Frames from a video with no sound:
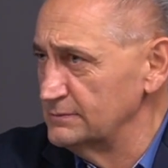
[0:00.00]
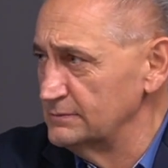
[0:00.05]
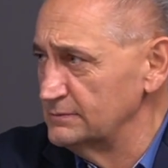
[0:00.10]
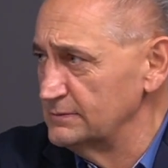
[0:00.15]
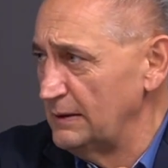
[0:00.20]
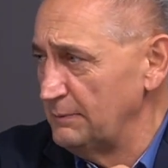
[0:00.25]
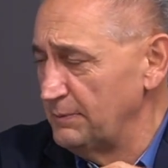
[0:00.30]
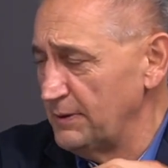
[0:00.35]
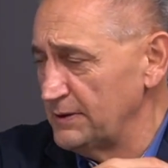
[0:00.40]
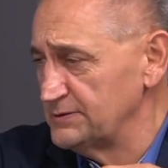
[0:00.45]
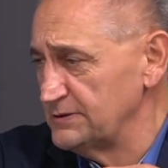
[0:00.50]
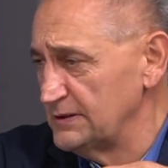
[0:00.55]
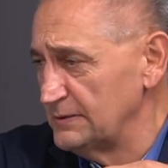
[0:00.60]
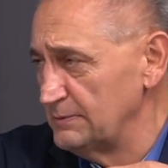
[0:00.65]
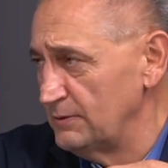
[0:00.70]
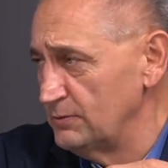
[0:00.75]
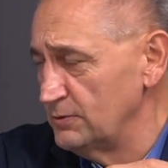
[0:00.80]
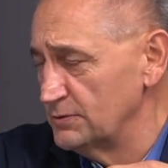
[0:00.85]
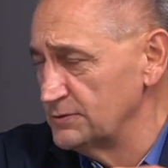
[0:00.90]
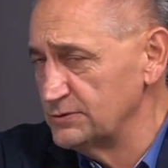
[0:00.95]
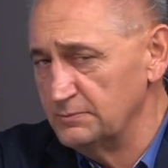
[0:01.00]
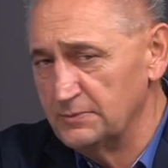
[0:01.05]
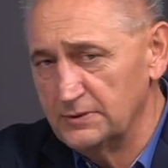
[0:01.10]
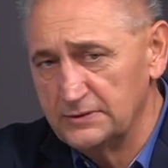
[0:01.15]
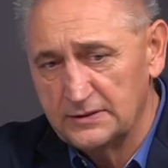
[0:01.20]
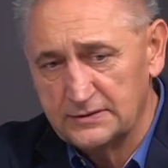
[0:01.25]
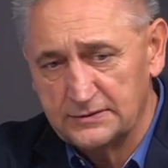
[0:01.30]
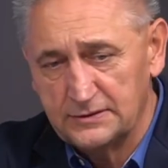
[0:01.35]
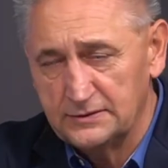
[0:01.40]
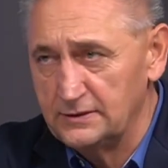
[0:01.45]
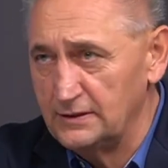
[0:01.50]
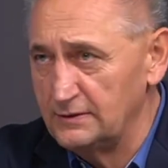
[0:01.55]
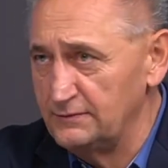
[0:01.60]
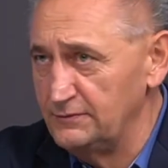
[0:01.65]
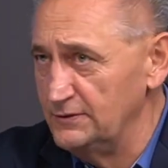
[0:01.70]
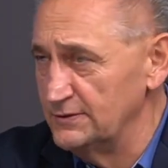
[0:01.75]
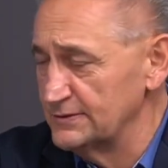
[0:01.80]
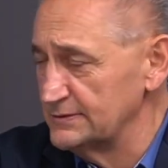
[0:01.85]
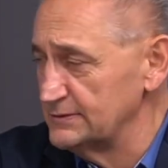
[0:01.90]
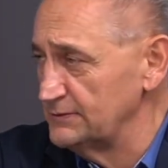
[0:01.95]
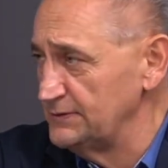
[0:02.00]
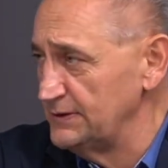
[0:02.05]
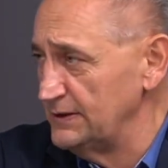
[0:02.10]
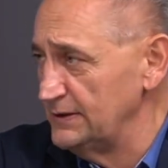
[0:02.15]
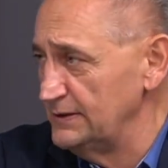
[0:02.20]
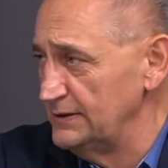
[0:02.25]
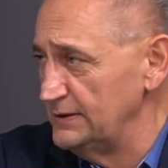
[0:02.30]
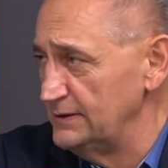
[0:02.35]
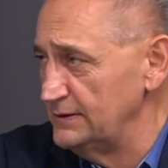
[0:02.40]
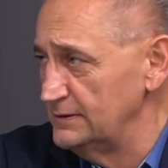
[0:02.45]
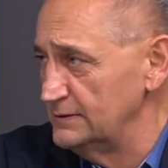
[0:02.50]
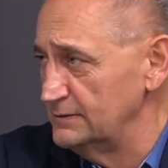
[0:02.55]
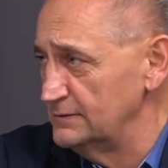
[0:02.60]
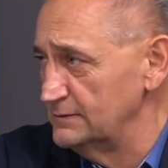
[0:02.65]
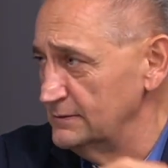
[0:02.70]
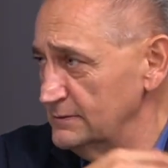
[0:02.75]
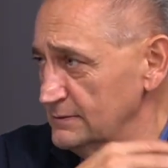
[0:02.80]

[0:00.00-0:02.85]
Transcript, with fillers: najbardziej chyba łączy medycynę i filozofię i